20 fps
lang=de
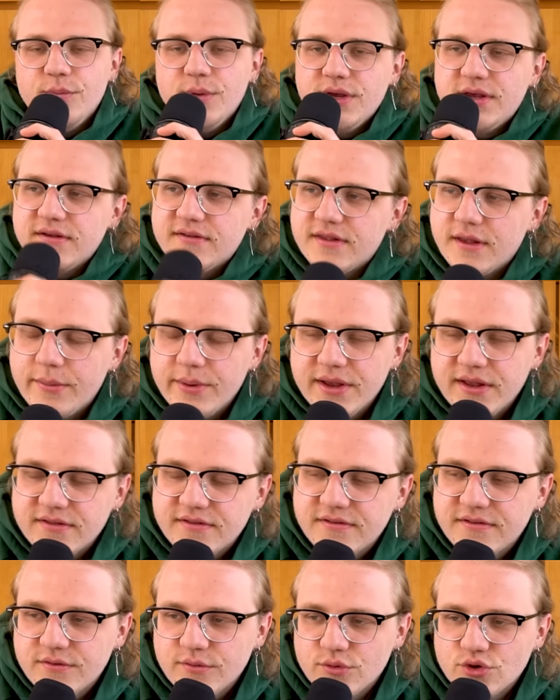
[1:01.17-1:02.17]
mich ist aber
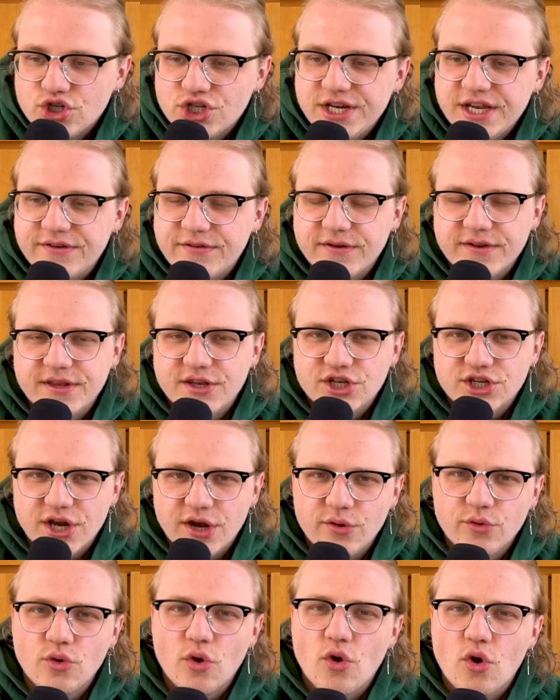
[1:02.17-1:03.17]
jetzt so schlichtweg die
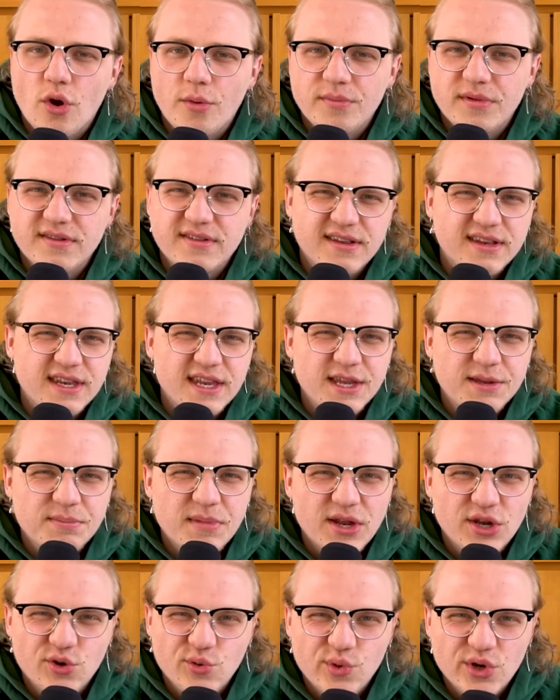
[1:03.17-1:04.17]
Entscheidung gekommen, dass ich nicht
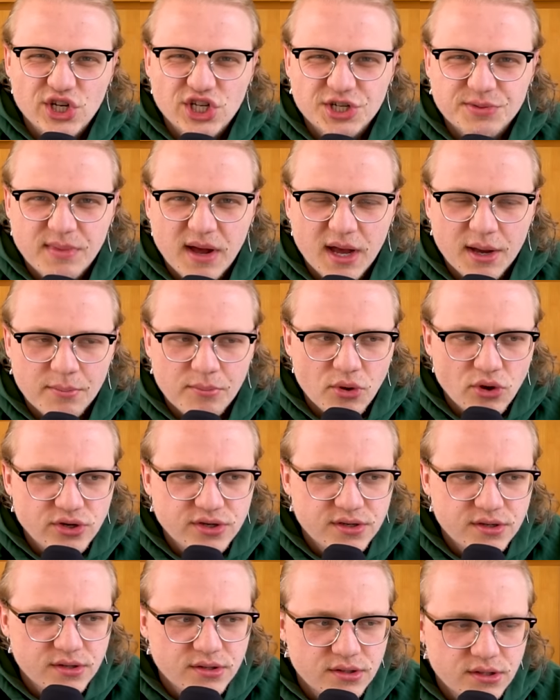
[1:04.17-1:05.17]
mehr Twitch machen
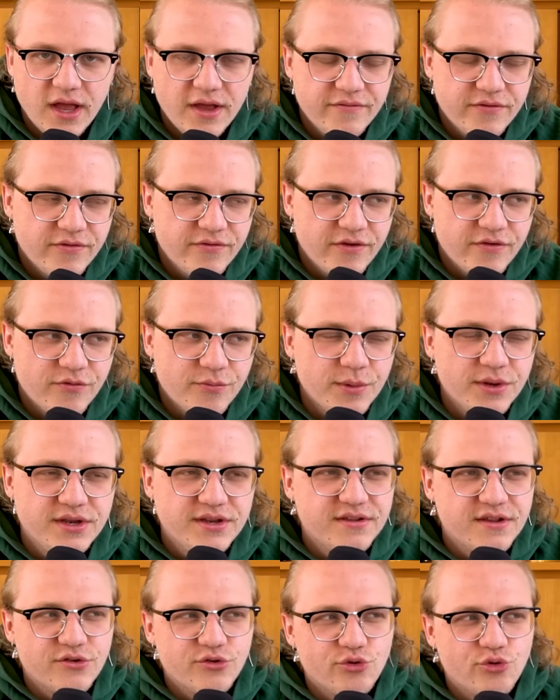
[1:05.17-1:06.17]
möchte. Einfach weil für mich
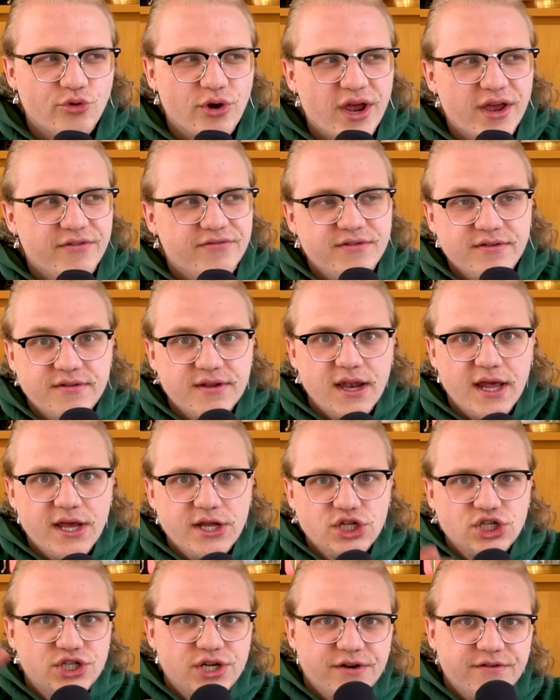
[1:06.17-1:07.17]
dieser Drive, diese
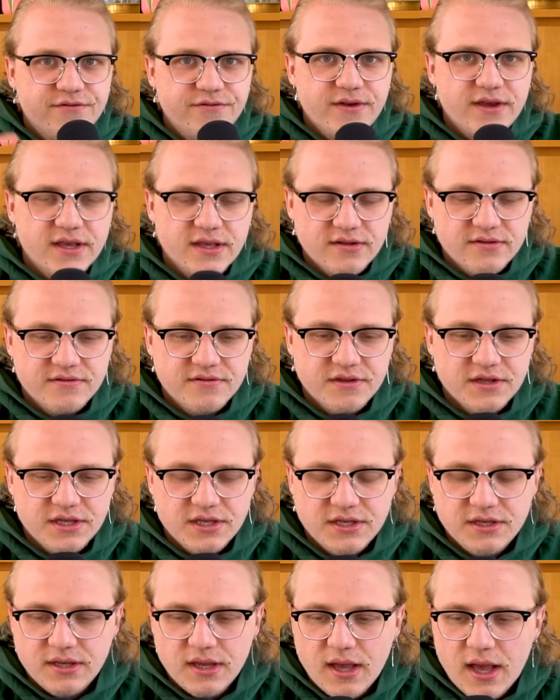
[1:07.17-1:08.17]
Leidenschaft weg ist.
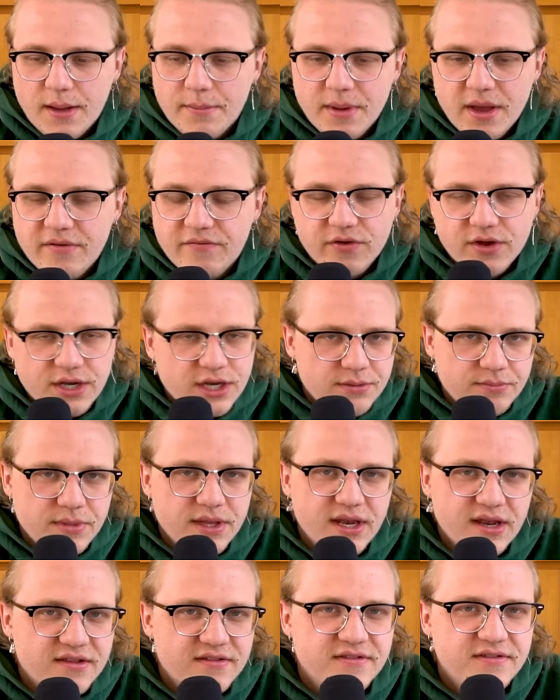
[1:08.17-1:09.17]
Ich habe einfach nicht
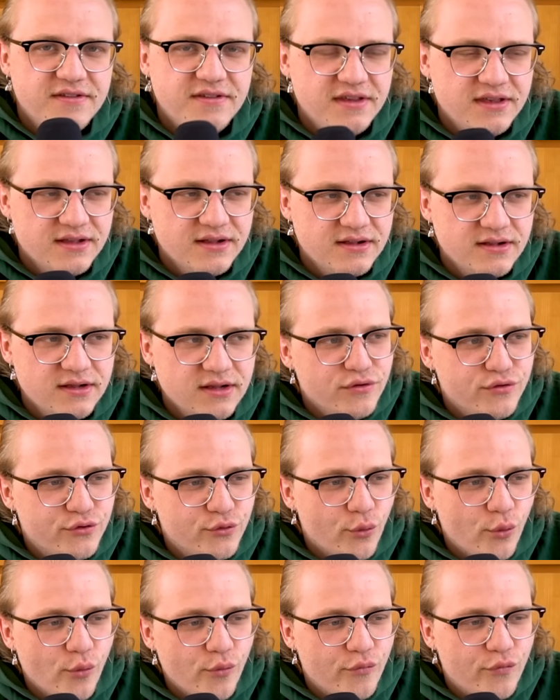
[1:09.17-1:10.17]
mehr das Ziel
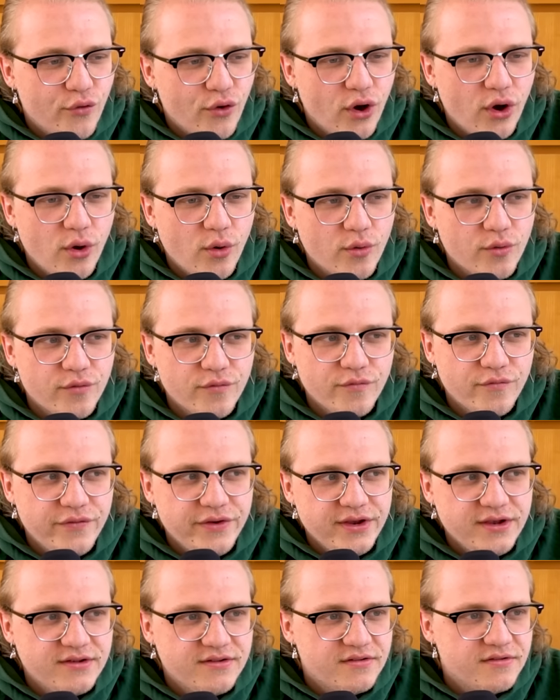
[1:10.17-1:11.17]
so vor Augen,
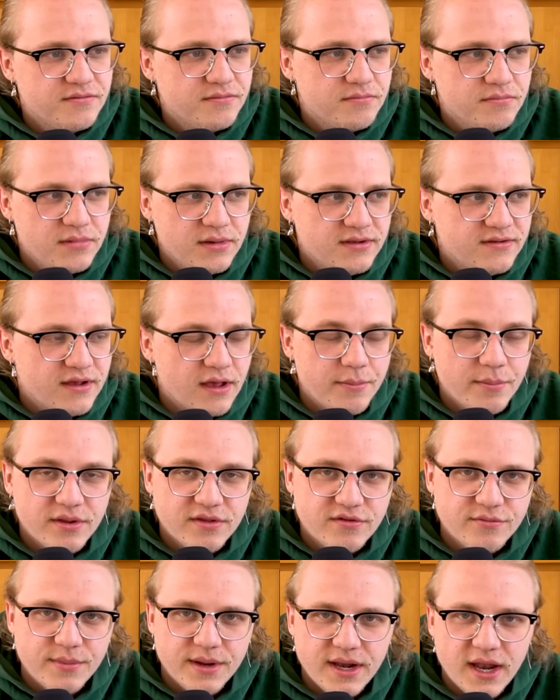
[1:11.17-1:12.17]
wie es ich sag mal,
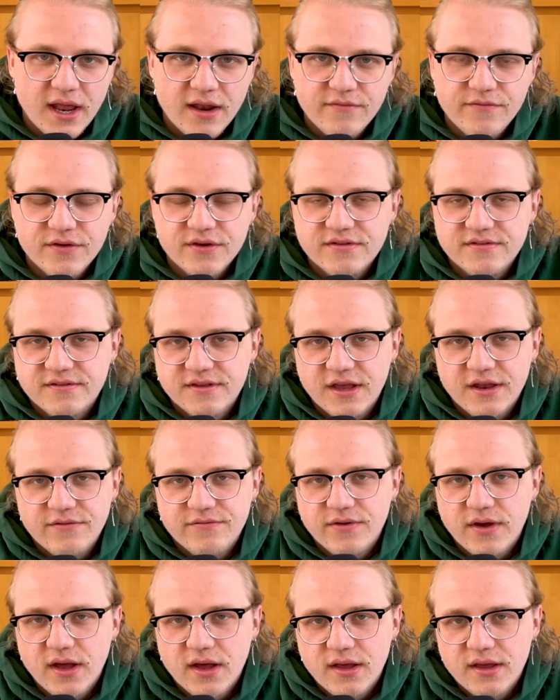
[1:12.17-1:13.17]
zu meiner Anfangszeit
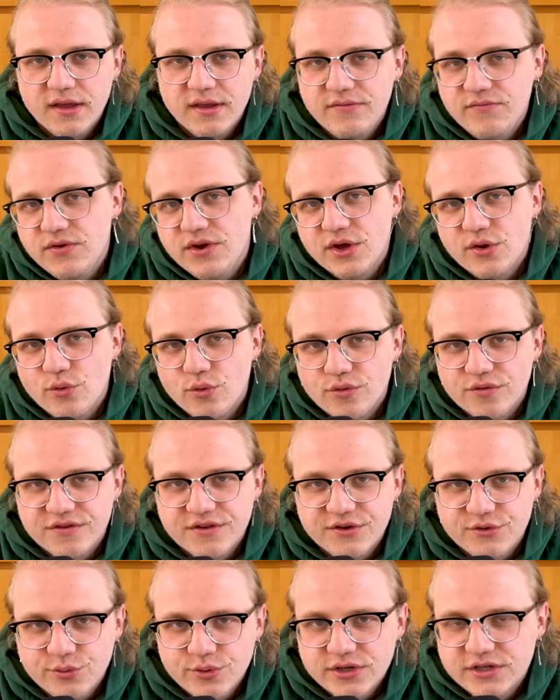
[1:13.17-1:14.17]
war, irgendwie der
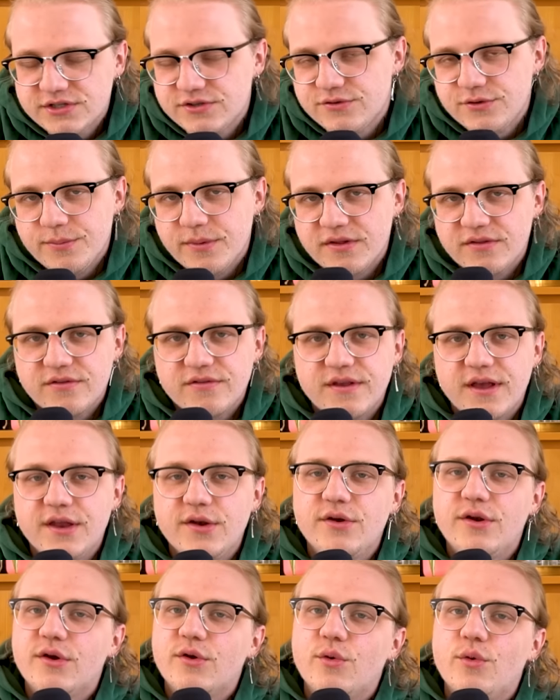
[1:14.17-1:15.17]
große Twitch-Streamer zu sein
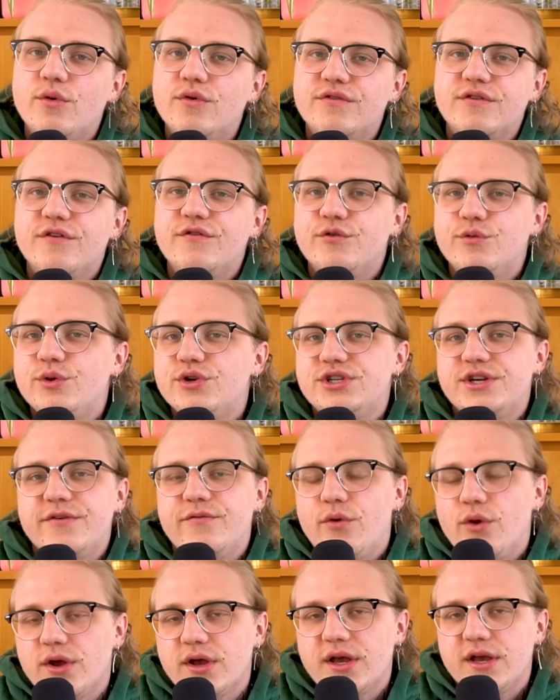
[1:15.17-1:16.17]
oder groß auf Twitch
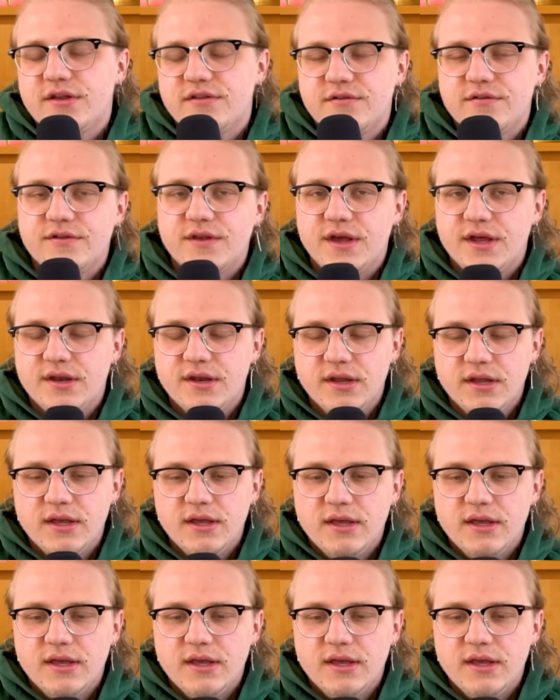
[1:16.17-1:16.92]
erfolgreich zu sein.